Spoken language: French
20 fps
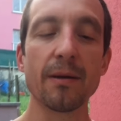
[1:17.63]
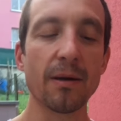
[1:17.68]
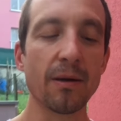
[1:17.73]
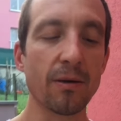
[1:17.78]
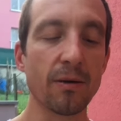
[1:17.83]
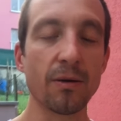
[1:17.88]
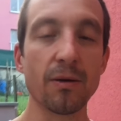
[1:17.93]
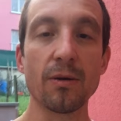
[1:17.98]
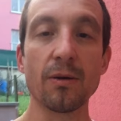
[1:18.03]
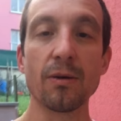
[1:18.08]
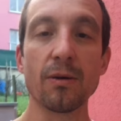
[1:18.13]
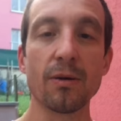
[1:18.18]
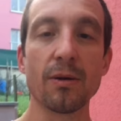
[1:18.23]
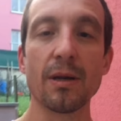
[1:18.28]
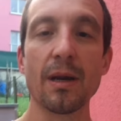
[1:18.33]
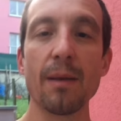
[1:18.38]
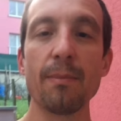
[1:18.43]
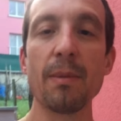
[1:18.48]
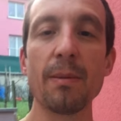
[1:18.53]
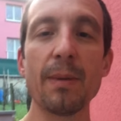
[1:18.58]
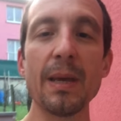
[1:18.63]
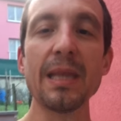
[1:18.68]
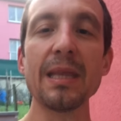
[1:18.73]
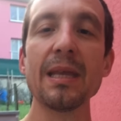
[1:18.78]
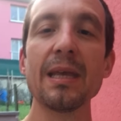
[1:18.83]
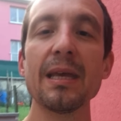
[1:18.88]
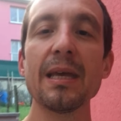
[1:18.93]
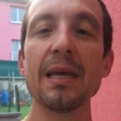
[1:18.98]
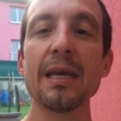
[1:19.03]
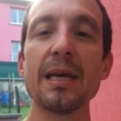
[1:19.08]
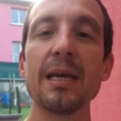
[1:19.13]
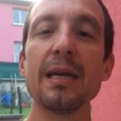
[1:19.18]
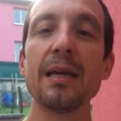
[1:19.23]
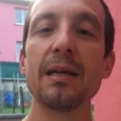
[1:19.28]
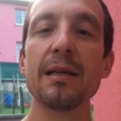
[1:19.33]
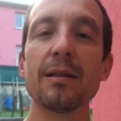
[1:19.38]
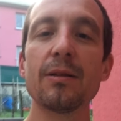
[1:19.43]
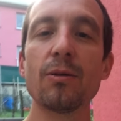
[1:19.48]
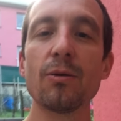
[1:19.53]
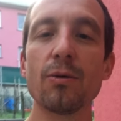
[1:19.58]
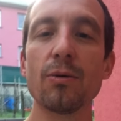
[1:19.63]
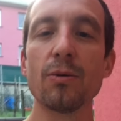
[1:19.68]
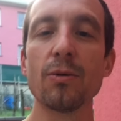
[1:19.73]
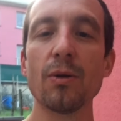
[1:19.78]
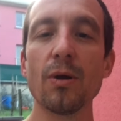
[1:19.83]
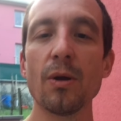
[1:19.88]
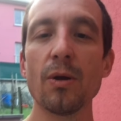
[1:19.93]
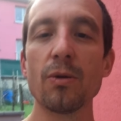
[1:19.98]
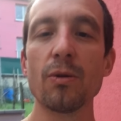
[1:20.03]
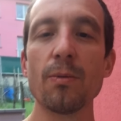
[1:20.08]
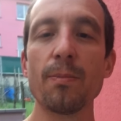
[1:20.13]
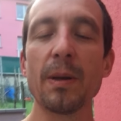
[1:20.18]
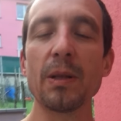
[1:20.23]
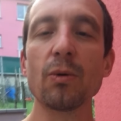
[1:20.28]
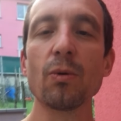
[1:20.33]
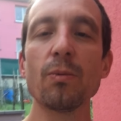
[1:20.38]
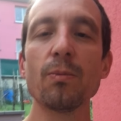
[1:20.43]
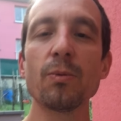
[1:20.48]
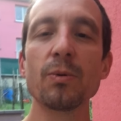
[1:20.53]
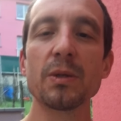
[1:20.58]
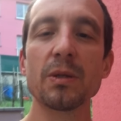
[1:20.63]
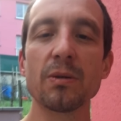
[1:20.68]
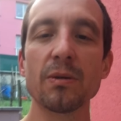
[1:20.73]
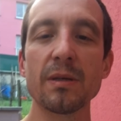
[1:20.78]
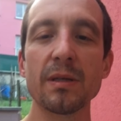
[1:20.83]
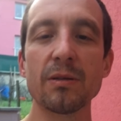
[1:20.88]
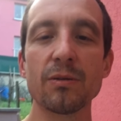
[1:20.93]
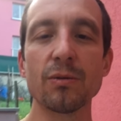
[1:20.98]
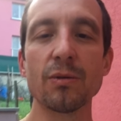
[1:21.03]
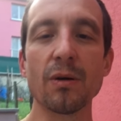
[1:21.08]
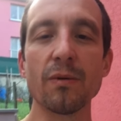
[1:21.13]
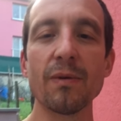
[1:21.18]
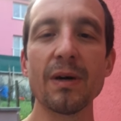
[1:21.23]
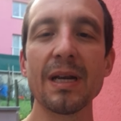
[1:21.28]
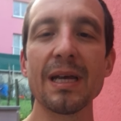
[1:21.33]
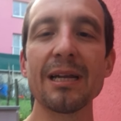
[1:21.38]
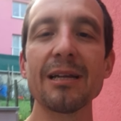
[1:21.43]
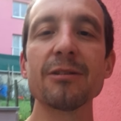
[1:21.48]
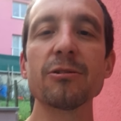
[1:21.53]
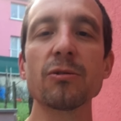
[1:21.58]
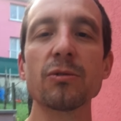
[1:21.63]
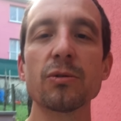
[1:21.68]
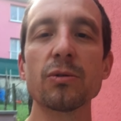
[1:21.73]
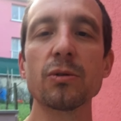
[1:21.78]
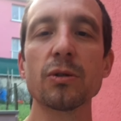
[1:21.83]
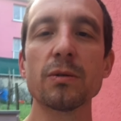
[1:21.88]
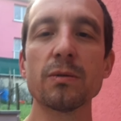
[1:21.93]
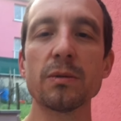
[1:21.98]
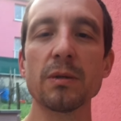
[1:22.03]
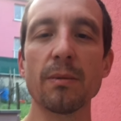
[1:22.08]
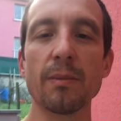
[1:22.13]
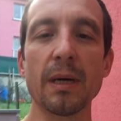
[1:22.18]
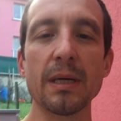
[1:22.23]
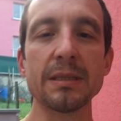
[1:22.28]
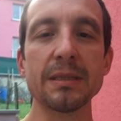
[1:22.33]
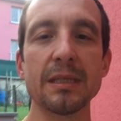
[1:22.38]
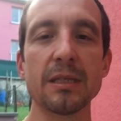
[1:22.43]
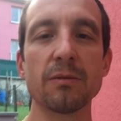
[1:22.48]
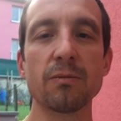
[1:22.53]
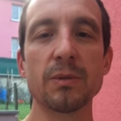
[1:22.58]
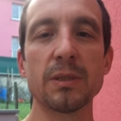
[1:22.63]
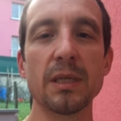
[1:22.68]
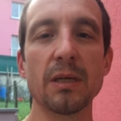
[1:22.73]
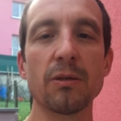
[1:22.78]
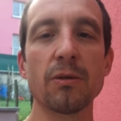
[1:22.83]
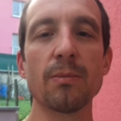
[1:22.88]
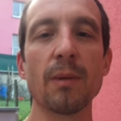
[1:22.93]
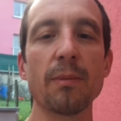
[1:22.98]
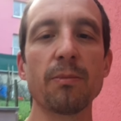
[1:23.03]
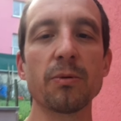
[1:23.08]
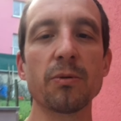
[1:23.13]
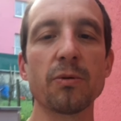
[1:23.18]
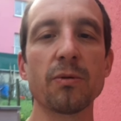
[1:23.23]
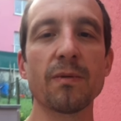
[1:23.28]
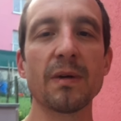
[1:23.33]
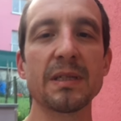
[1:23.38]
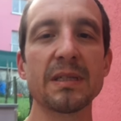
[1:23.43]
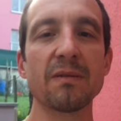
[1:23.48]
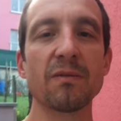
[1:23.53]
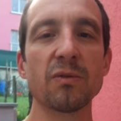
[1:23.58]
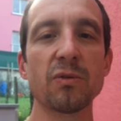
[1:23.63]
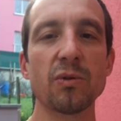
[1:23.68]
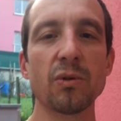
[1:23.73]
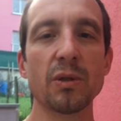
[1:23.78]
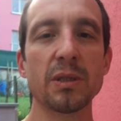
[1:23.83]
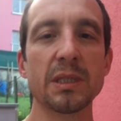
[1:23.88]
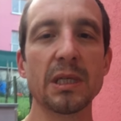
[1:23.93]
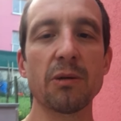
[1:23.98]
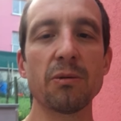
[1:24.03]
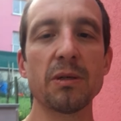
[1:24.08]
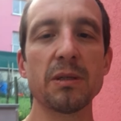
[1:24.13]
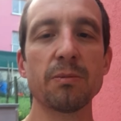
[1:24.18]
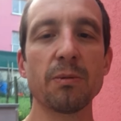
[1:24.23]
euh, la bébête et de ne pas trop monter dans les tours. Voilà, allez sur ce, je vous embrasse et je vous dis à demain pour de nouvelles aventures. Salut les